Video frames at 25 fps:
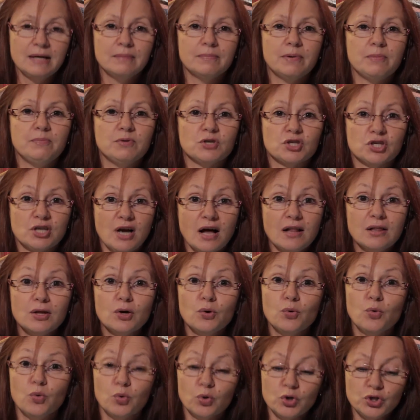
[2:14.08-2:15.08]
Побежала
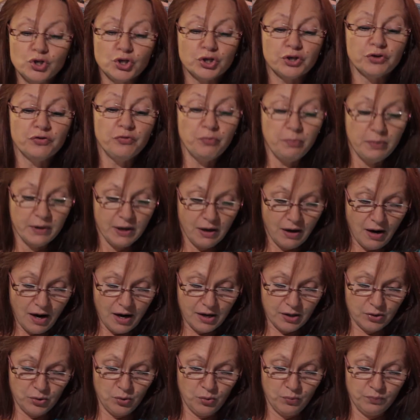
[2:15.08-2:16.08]
курочка в
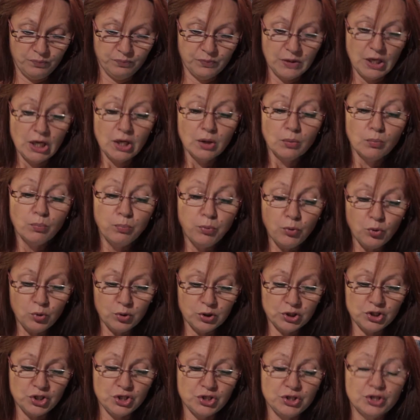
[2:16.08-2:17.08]
пекарню.
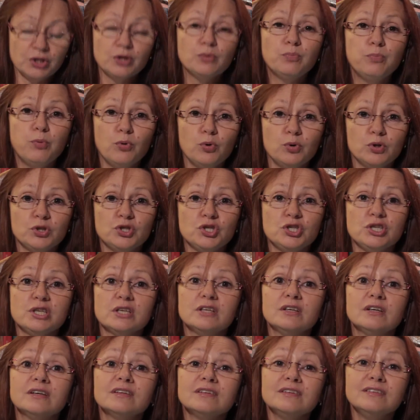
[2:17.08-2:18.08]
Булочник,
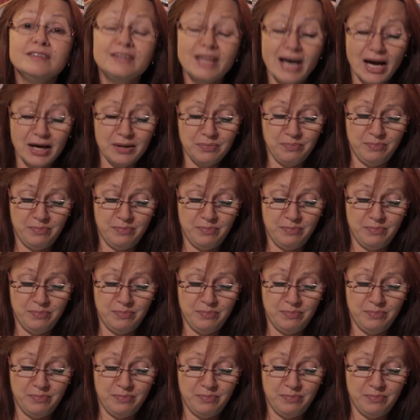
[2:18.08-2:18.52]
булочник, дай